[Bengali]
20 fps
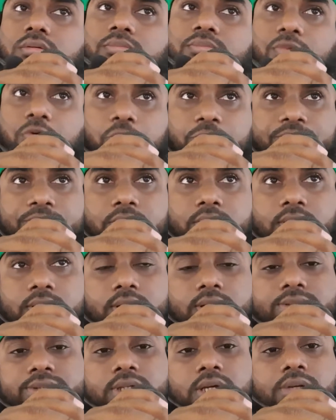মুরব্বিয়ান
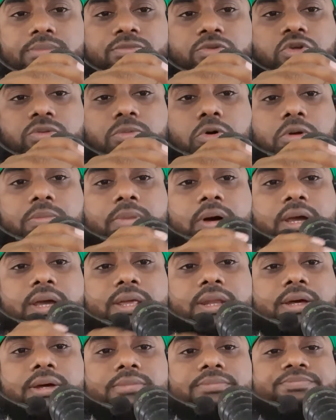আজাম যুবক
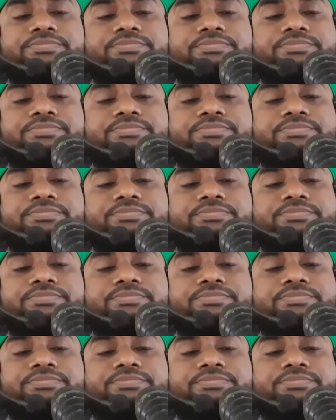ভাইরা